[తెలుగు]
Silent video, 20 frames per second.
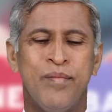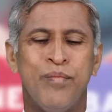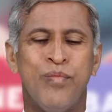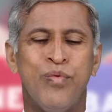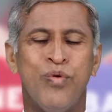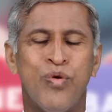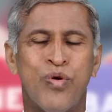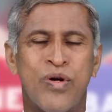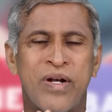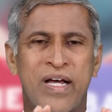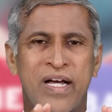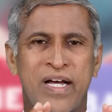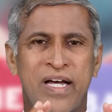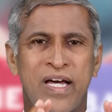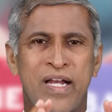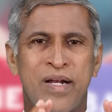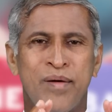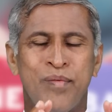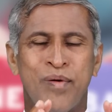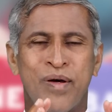మూడు
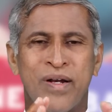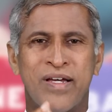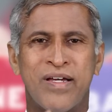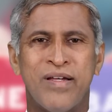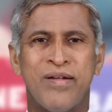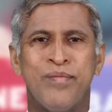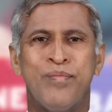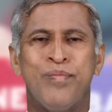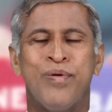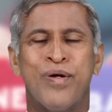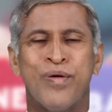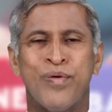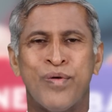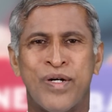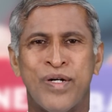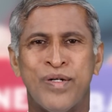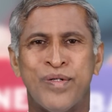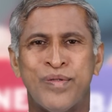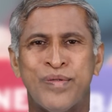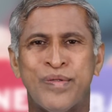రకాల మొలకలు పొడవ
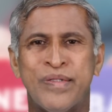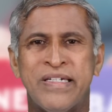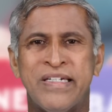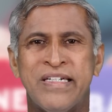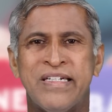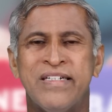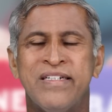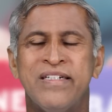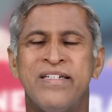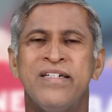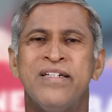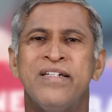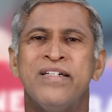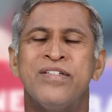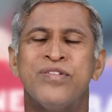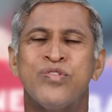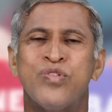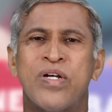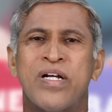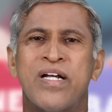కట్టుకుని
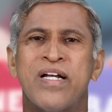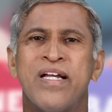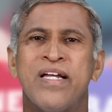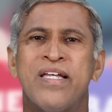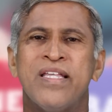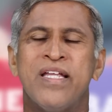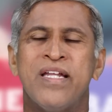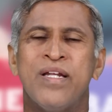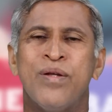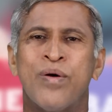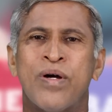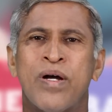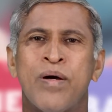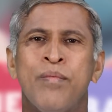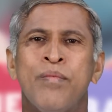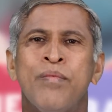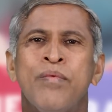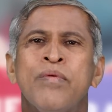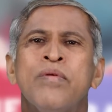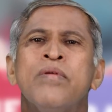చక్కగా ఏదన్నా ఒక
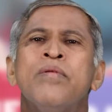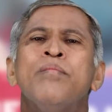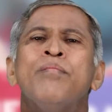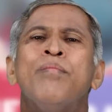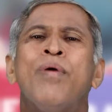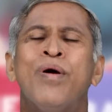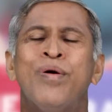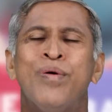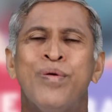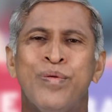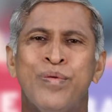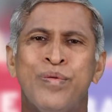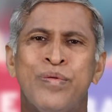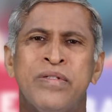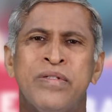పండు